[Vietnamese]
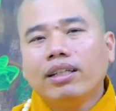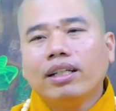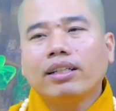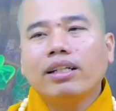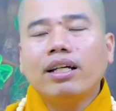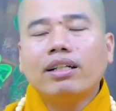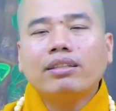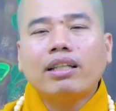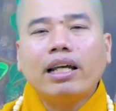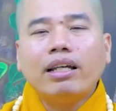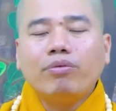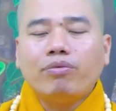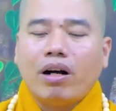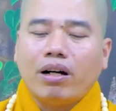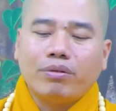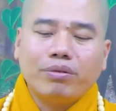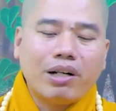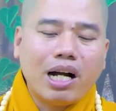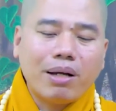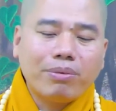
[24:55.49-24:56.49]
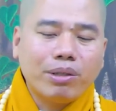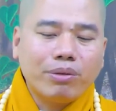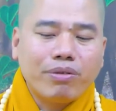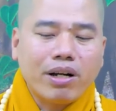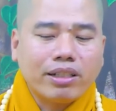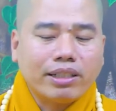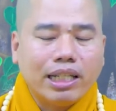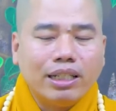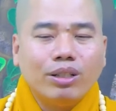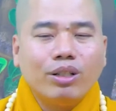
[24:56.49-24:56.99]
những đức thấy phật pháp nó
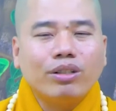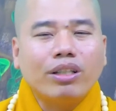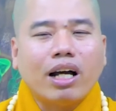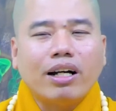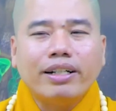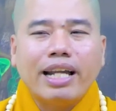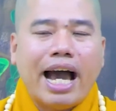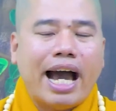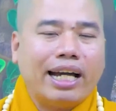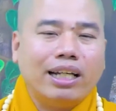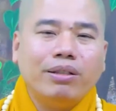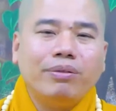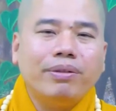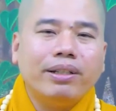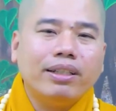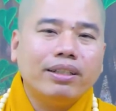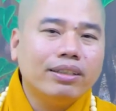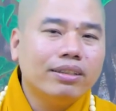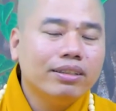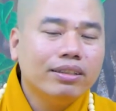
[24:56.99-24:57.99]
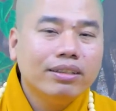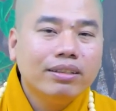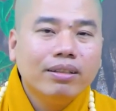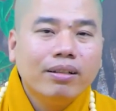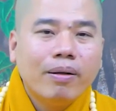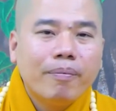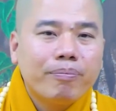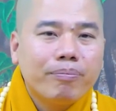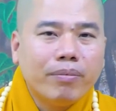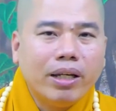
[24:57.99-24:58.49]
phát triển từ thời đại vậy
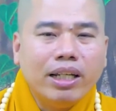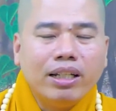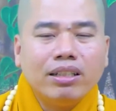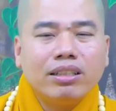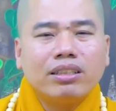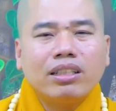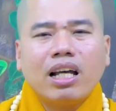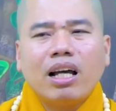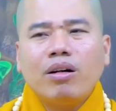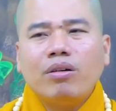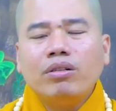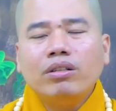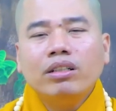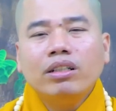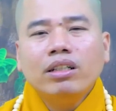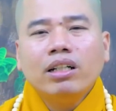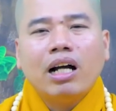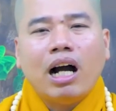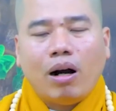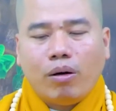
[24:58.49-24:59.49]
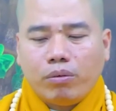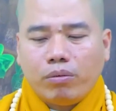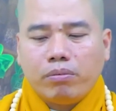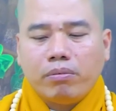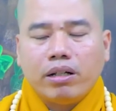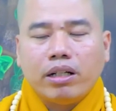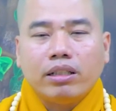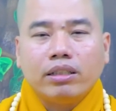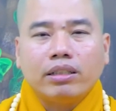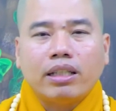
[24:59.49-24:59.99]
miễn thì sao học
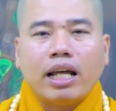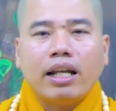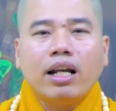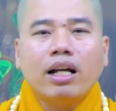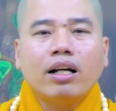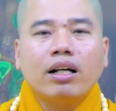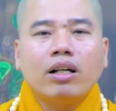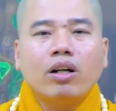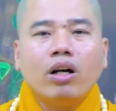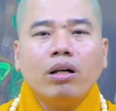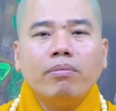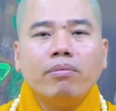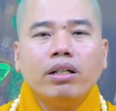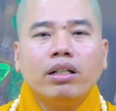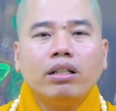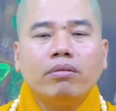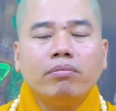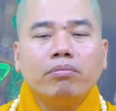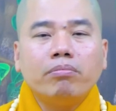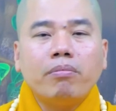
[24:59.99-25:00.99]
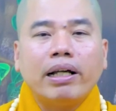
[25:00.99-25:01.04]
mà người ta đừng có nói mình